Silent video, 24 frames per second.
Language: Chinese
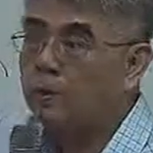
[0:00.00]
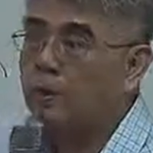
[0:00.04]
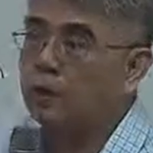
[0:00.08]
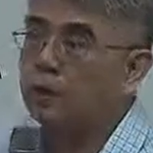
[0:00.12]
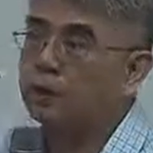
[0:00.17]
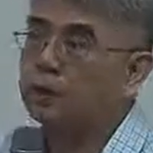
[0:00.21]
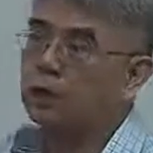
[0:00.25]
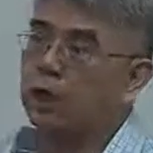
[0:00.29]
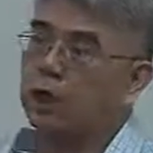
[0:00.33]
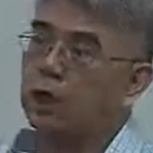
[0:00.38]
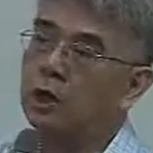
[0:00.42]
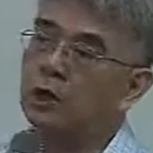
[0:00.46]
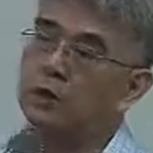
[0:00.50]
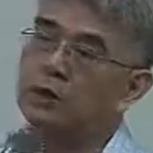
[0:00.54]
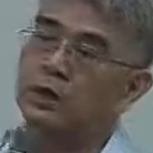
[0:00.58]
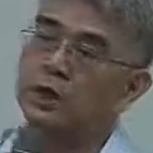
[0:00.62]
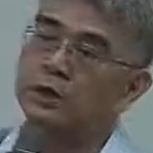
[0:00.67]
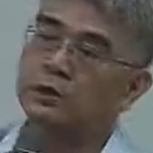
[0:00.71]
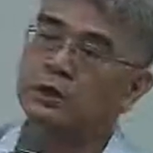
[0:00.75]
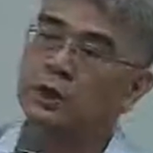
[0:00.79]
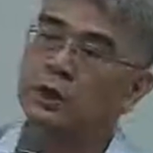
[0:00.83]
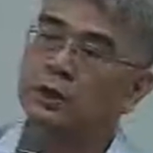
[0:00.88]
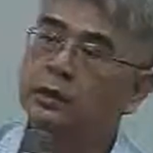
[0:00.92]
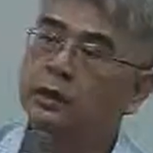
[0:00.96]
所以你任何一
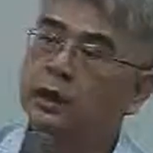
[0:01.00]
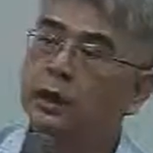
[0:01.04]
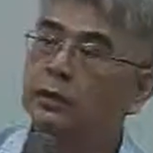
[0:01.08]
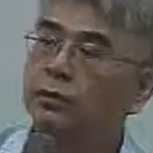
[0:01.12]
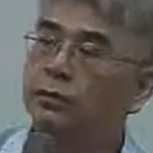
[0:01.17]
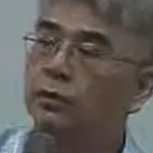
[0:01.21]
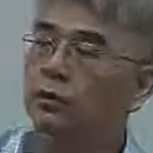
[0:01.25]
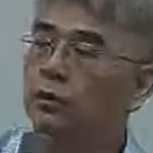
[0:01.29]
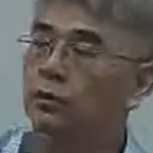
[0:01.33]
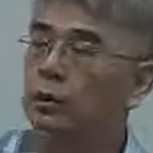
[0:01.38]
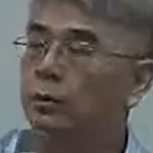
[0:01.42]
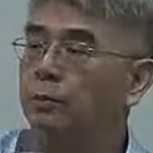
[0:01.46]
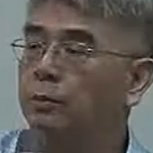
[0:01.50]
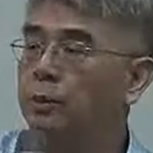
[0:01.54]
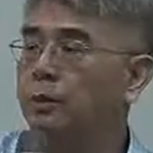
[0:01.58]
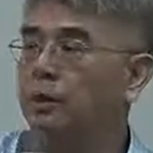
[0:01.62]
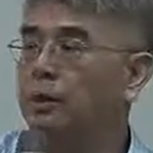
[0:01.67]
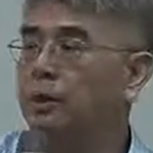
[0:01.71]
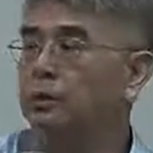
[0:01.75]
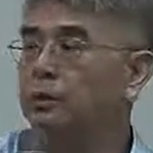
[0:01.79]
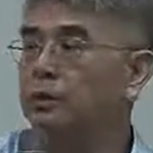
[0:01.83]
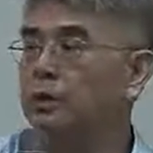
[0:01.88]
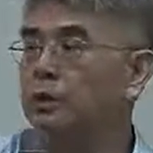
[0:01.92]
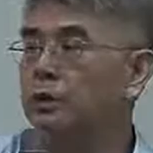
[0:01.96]
家商店，如果
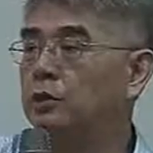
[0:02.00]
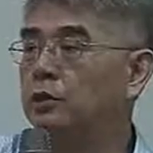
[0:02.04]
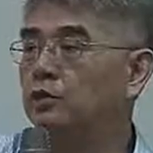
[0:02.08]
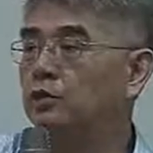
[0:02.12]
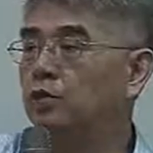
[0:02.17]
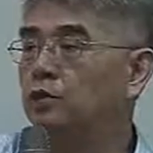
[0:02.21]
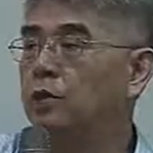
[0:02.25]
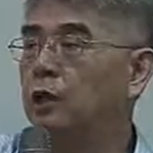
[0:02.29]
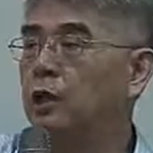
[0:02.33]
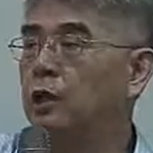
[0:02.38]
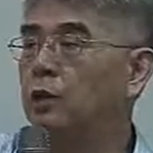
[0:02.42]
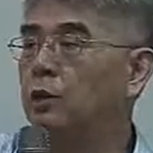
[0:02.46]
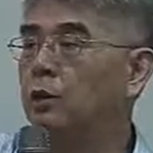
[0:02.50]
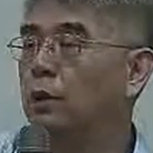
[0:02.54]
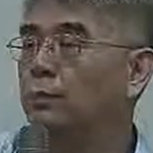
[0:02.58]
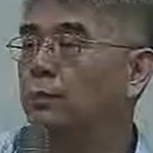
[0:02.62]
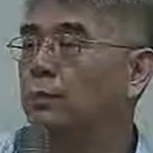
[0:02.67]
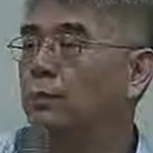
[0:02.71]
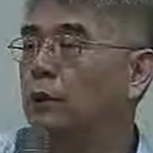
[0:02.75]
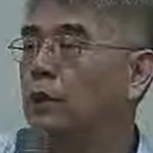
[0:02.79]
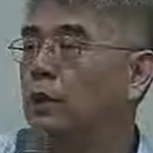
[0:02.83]
median 是二十五万的话，